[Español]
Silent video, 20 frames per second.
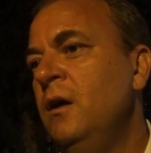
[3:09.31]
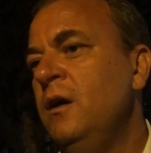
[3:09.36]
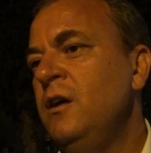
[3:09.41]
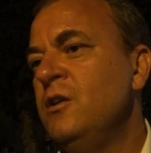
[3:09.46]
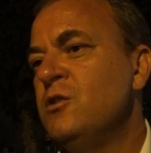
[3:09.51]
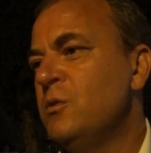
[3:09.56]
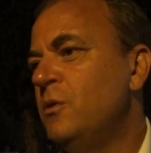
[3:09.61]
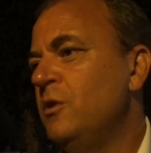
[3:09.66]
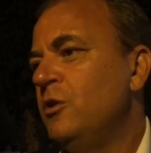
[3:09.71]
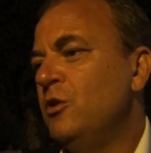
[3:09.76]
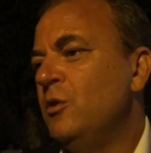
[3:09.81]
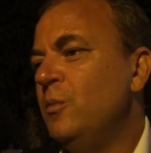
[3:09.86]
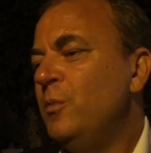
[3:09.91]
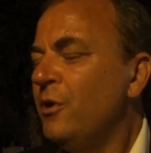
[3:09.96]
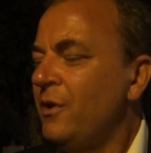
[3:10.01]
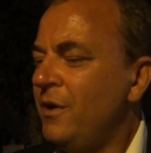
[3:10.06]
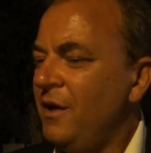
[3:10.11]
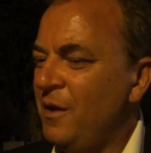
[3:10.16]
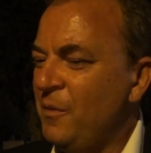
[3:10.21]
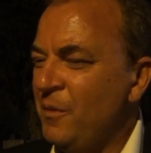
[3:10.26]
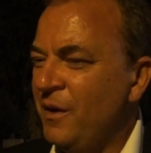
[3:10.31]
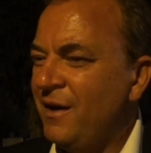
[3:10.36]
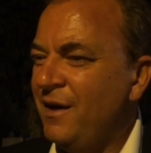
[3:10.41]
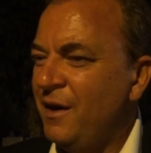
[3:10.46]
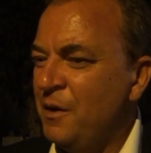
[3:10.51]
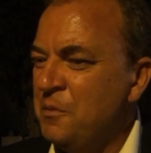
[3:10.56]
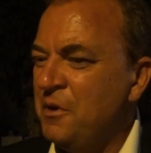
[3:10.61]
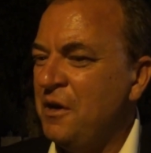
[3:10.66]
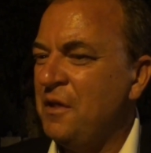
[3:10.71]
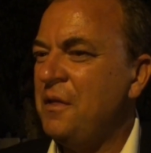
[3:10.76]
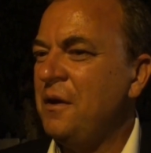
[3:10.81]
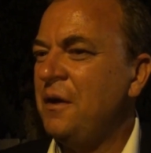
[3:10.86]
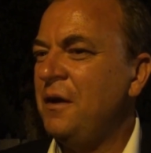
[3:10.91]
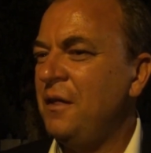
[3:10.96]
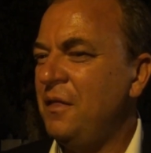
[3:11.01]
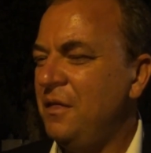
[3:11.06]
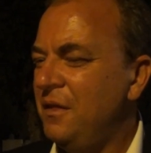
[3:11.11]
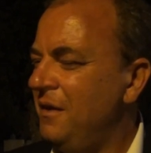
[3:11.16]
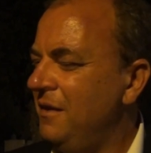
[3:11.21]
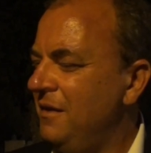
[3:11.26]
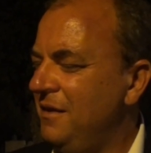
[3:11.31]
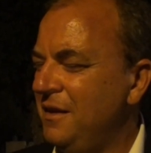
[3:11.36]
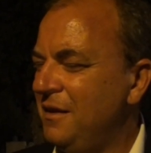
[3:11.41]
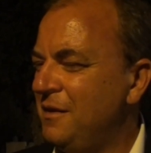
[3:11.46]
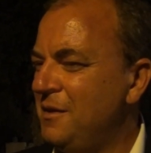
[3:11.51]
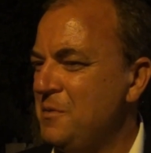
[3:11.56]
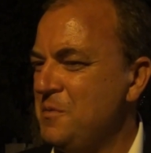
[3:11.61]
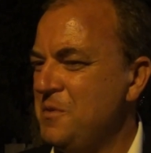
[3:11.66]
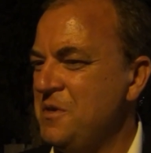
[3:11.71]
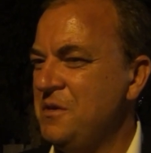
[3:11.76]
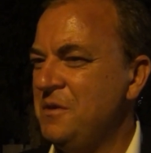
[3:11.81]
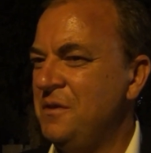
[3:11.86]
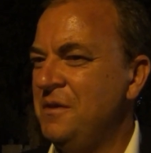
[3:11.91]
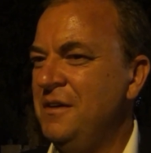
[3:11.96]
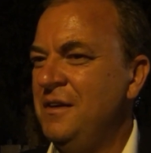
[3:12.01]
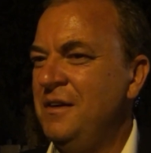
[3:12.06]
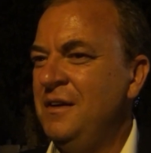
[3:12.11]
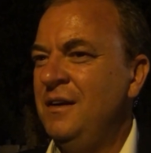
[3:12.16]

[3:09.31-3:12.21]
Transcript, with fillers: Y sobre todo porque además queremos hacer crecer, ya termino,